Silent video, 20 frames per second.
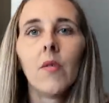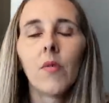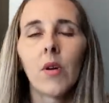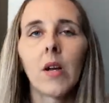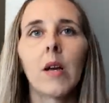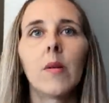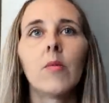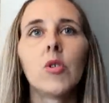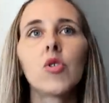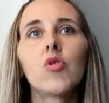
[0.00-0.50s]

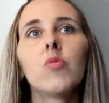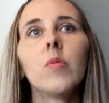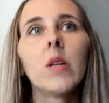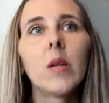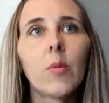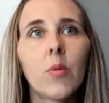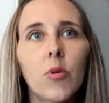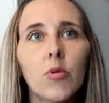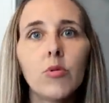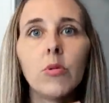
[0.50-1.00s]
Voilà, moi je vous mets
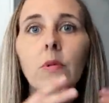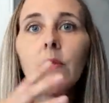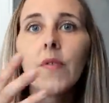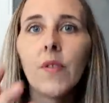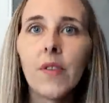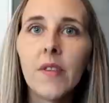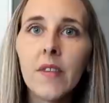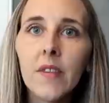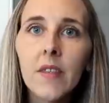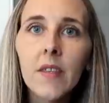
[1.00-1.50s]
les produits
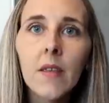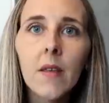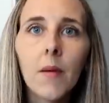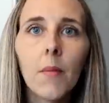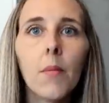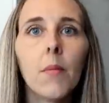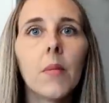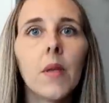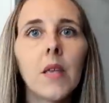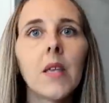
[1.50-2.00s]
finis,
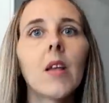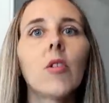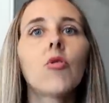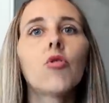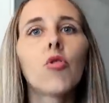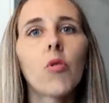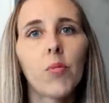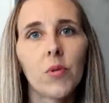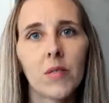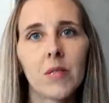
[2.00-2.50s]
mais il y a
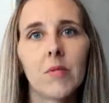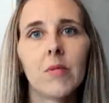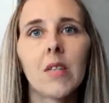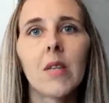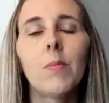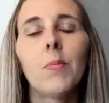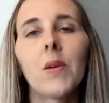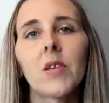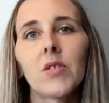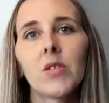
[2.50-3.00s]
toujours
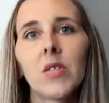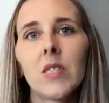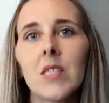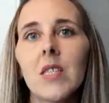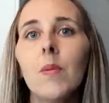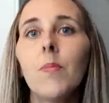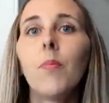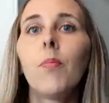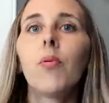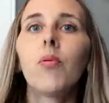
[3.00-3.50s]
possibilité de
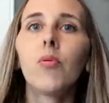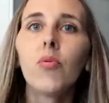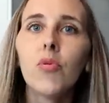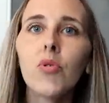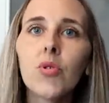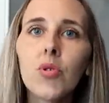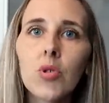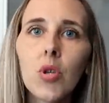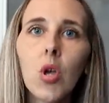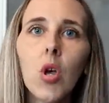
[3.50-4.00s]
personnaliser
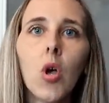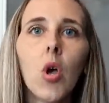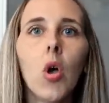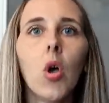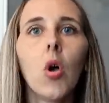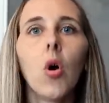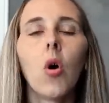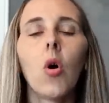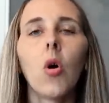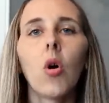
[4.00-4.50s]
plus
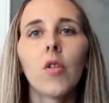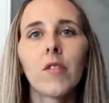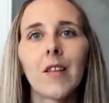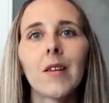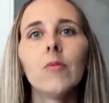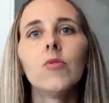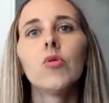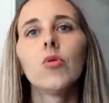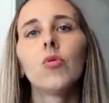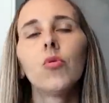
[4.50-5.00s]
en
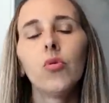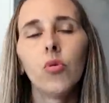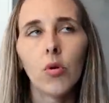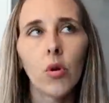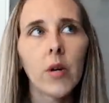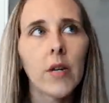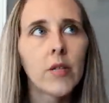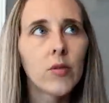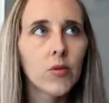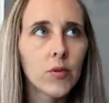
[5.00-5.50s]
termes de
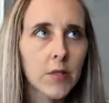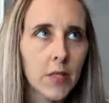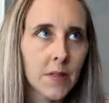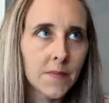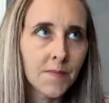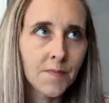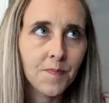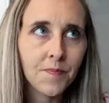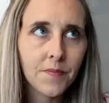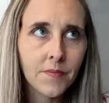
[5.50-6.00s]
couleurs et tout
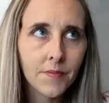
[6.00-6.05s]
ça.